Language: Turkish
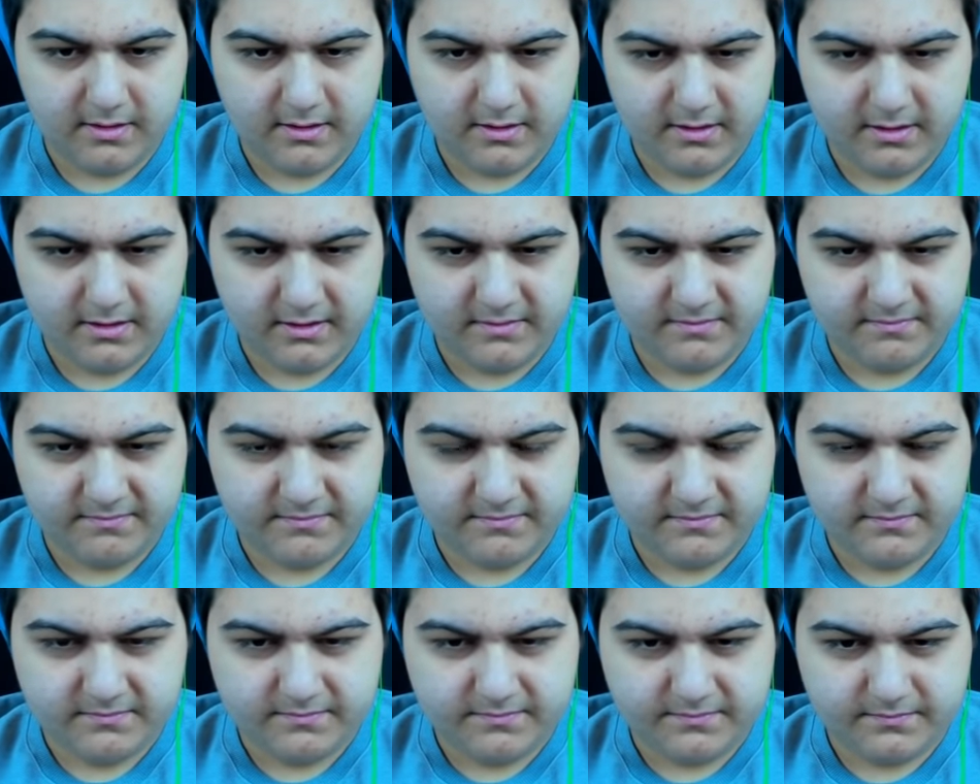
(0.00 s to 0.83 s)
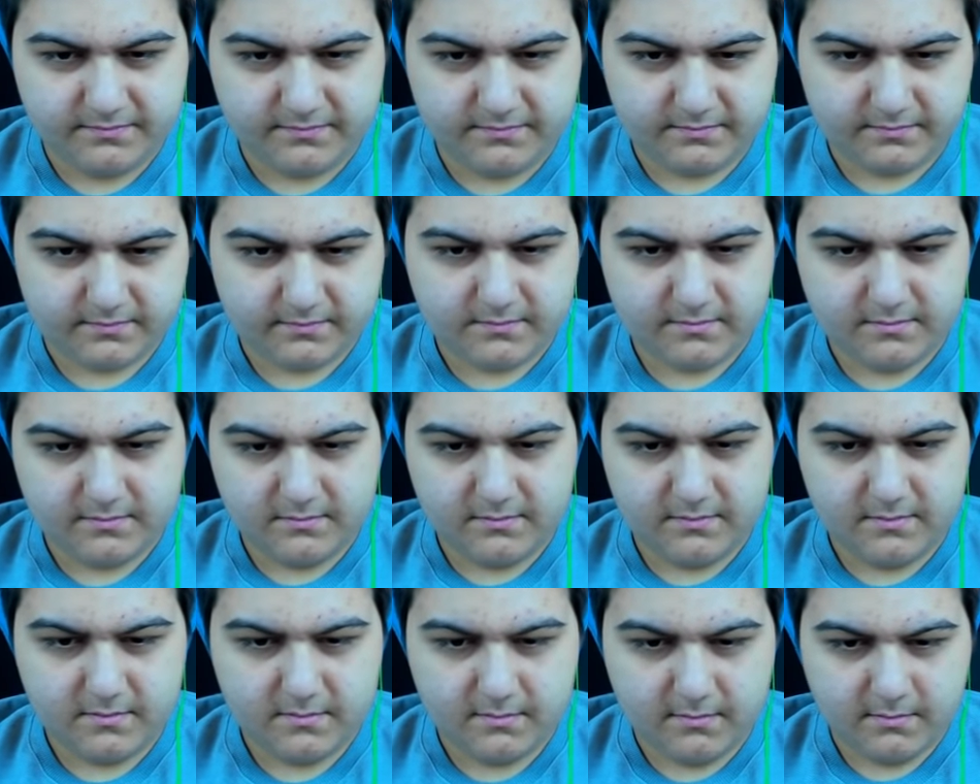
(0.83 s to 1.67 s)
On
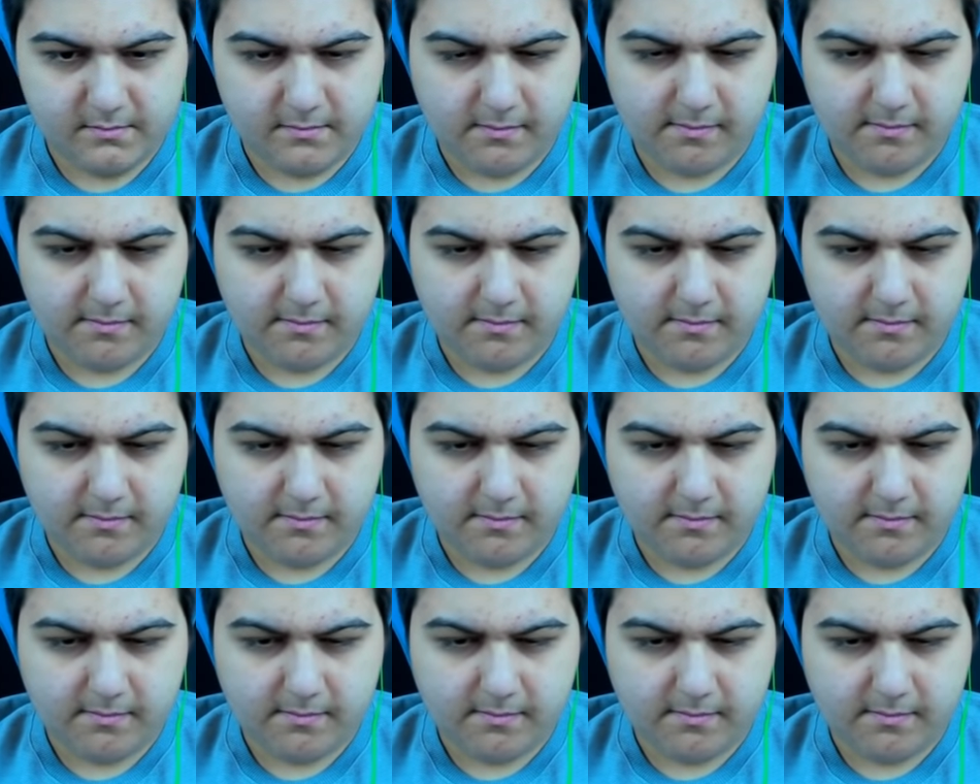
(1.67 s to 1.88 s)
üç.